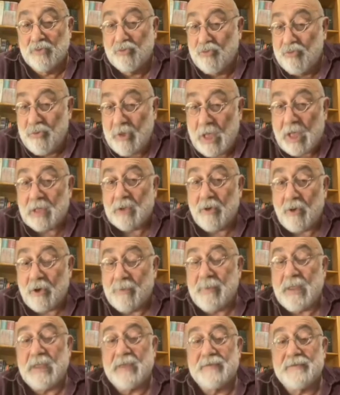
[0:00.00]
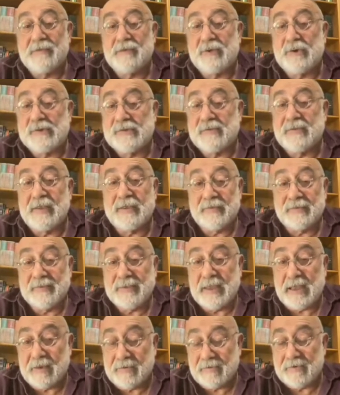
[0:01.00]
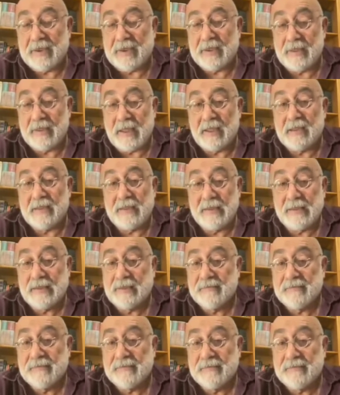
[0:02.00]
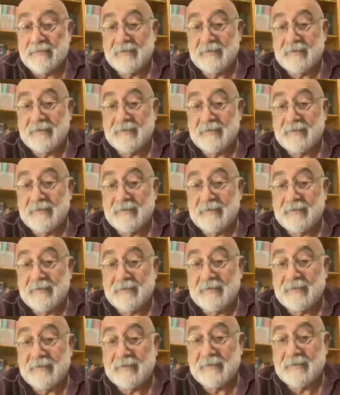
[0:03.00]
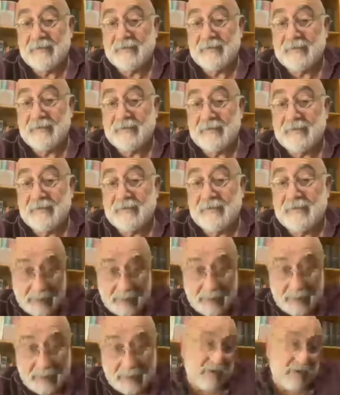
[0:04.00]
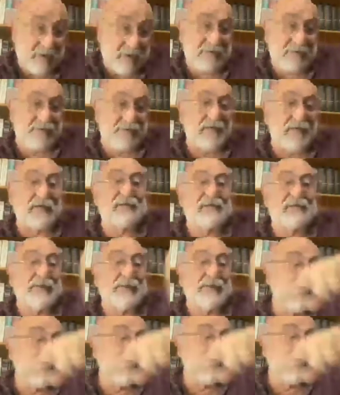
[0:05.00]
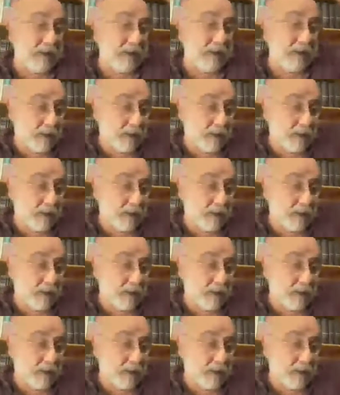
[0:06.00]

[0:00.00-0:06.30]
dünya görmek istiyorsanız gerçekten size önerim yani Türkiye'den başlayacaksan ve gene